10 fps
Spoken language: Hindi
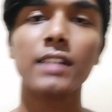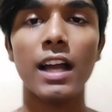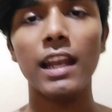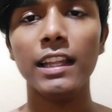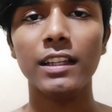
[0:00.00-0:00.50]

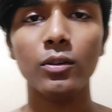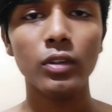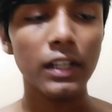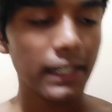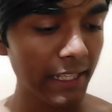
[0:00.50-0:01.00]
खा लेता हूँ
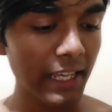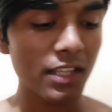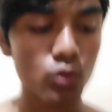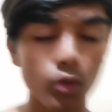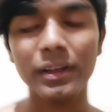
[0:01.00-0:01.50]
ठीक है
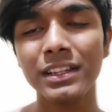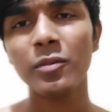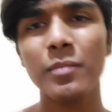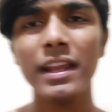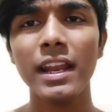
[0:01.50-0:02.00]
इसको बताऊँ
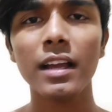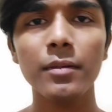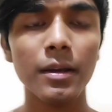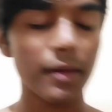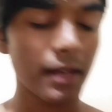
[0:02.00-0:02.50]
मैं ना कभी
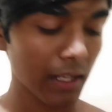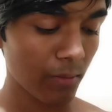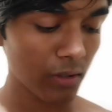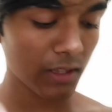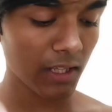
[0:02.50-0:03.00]
कभार क्या
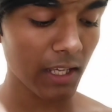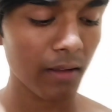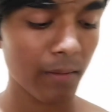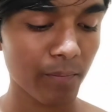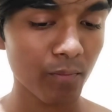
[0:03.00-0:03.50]
बोलते
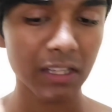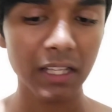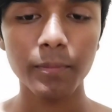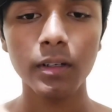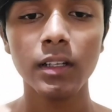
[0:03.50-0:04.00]

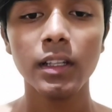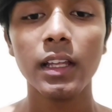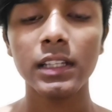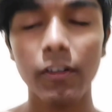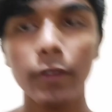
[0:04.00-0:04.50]
मतलब
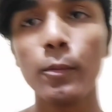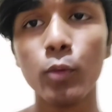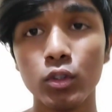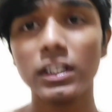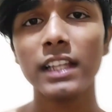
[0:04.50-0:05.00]
तवे में
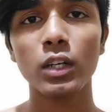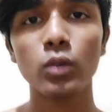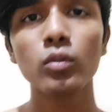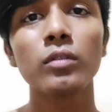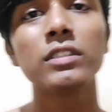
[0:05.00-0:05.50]
भूंज लेता
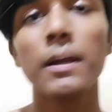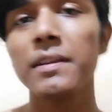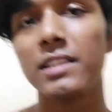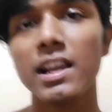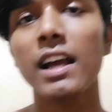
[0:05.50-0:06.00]
हूँ जब
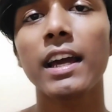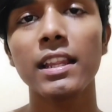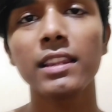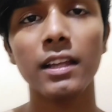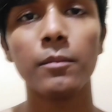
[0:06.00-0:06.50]
इच्छा करे
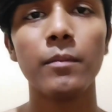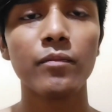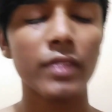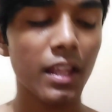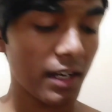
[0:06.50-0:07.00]
तब
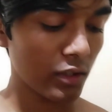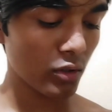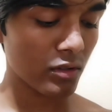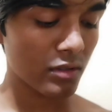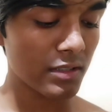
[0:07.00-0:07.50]
नहीं तो
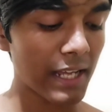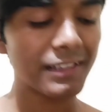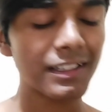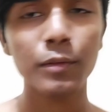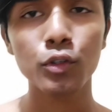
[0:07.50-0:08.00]

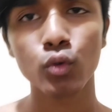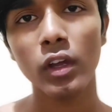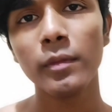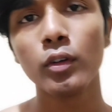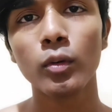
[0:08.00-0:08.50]
ज़्यादातर मैं
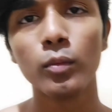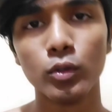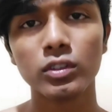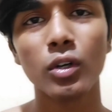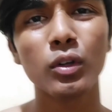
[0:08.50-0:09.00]
सोयाबीन को
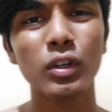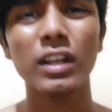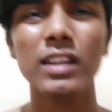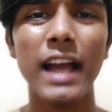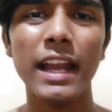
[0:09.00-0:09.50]
भूंजता हूँ क्योंकि
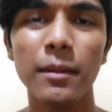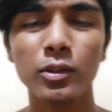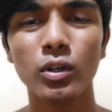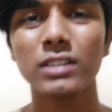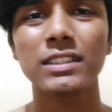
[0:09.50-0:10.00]
ना खाने में
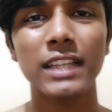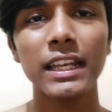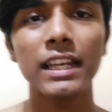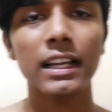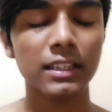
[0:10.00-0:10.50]
थोड़ा सा सही
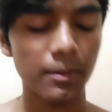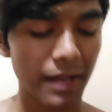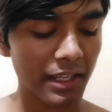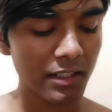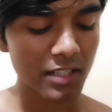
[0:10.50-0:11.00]
नहीं लगती
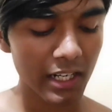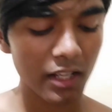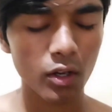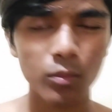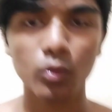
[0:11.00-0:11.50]
बाकी चने
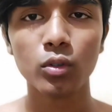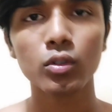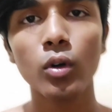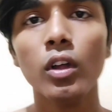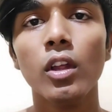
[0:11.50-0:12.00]
और मूंग
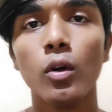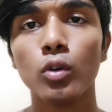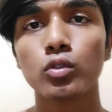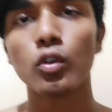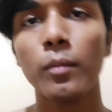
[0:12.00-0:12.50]
तो
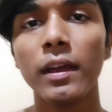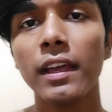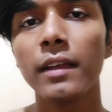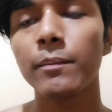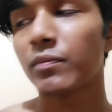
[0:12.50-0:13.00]
उसको
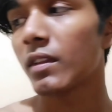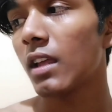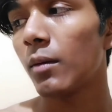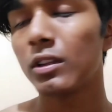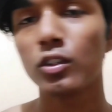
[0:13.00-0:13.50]
मैं
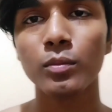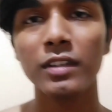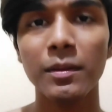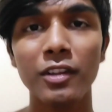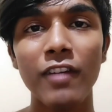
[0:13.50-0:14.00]
क्या बोलते उसमें
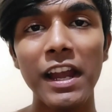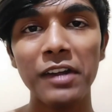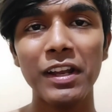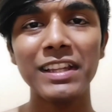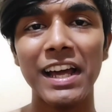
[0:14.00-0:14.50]
जब तक वाइट
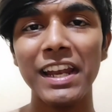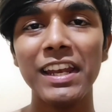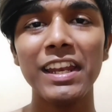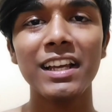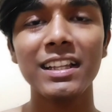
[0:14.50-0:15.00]
वाले दाने
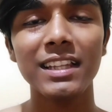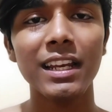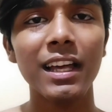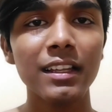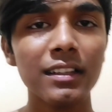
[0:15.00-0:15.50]
नहीं निकलते
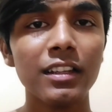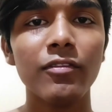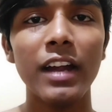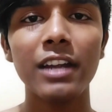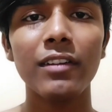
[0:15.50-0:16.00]
ना
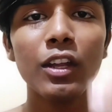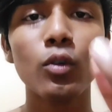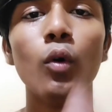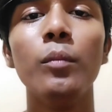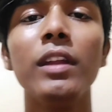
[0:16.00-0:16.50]
वाइट वाले
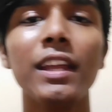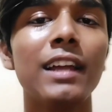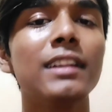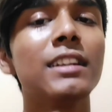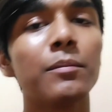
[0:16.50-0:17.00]
कोम नहीं
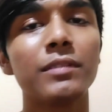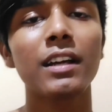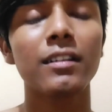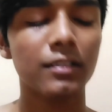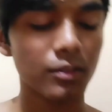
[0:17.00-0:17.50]
निकलते जब
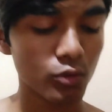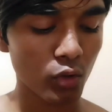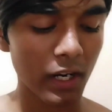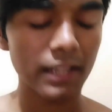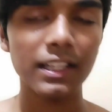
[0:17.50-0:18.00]
तक उसको
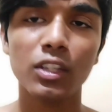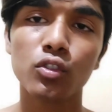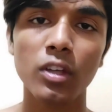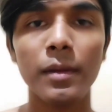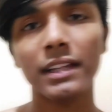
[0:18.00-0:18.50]
रहने देते
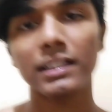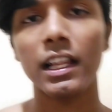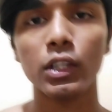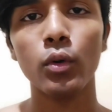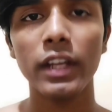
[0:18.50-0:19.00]
उसके बाद
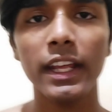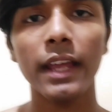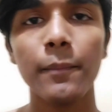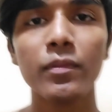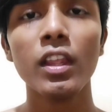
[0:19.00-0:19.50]
खाता हूँ ठीक है
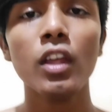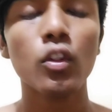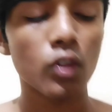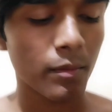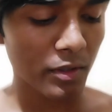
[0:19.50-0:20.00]

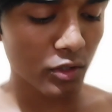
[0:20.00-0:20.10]
तो अब मैं